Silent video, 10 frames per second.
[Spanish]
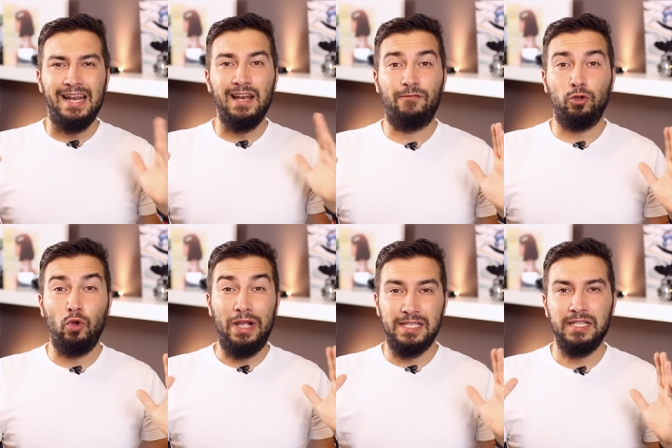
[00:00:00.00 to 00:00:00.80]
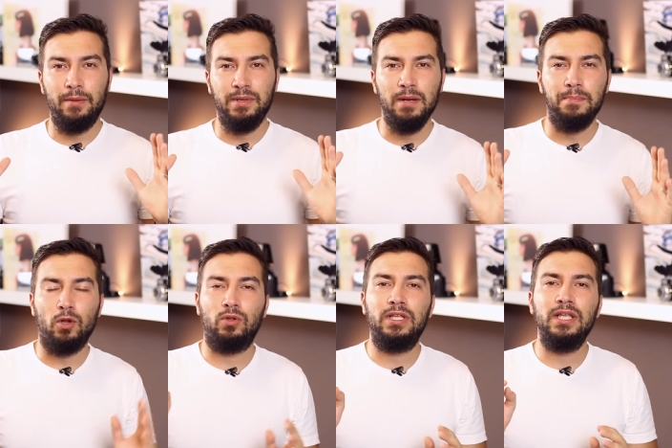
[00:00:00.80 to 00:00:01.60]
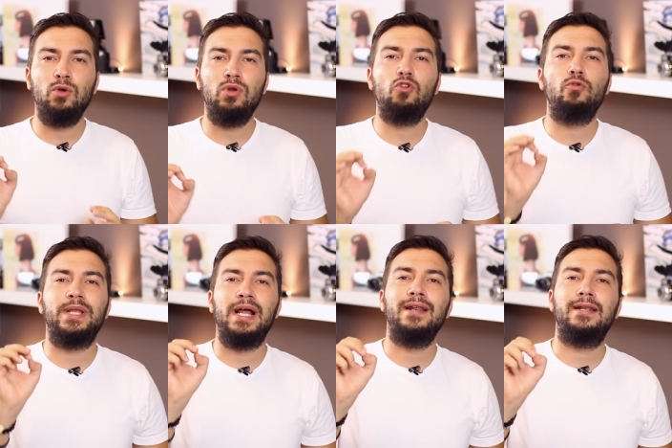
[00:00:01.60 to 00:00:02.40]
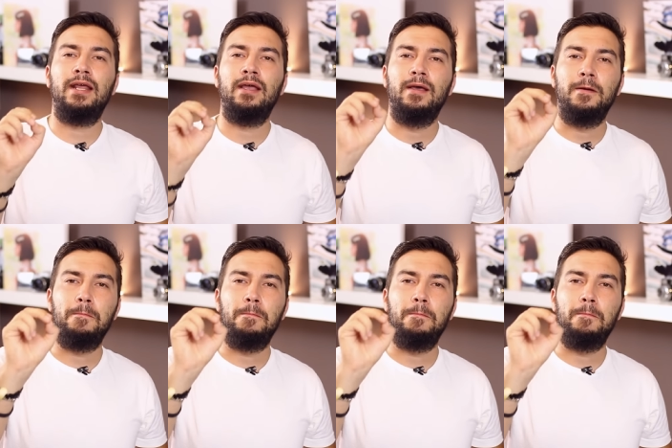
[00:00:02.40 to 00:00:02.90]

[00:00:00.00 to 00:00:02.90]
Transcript: la foto está bien, pero tiene una dominante